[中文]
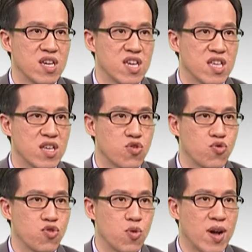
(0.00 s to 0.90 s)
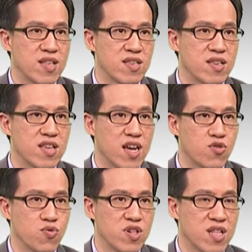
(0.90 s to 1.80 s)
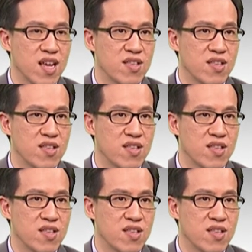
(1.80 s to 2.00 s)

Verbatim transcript: 已经初始化之常数形态